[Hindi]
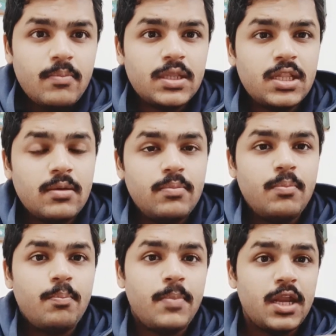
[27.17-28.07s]
मतलब
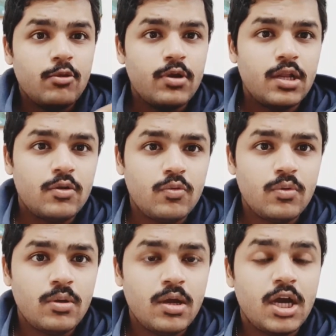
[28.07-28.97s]
मैं रेगुलेटर
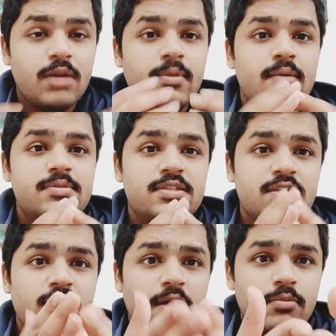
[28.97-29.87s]
हूँ अगर मैं आपसे
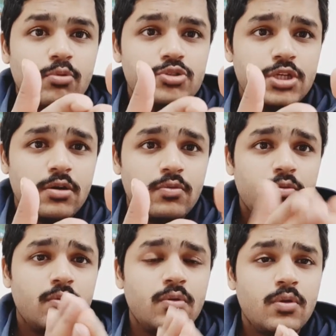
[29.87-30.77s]
सवाल पूछ रहा
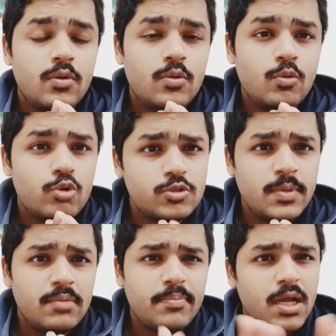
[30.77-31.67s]
हूँ कुछ
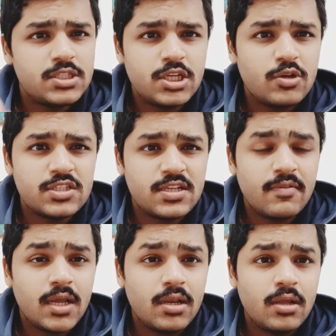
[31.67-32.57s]
भी पाँच छः
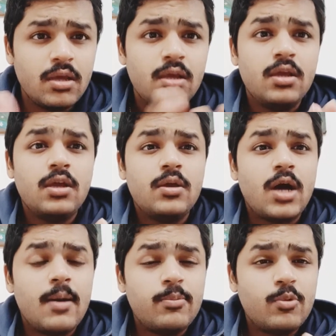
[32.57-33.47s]
सवाल
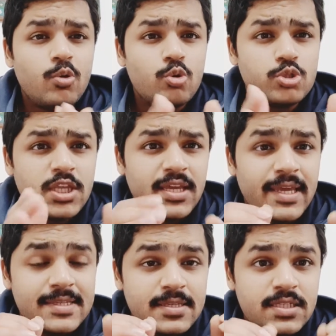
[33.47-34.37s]
आपको उसके
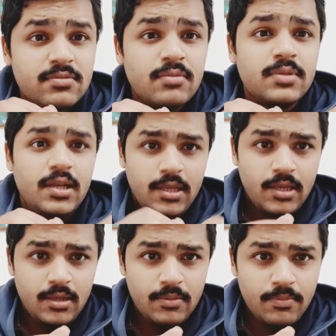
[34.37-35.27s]
कैसे जवाब देने हैं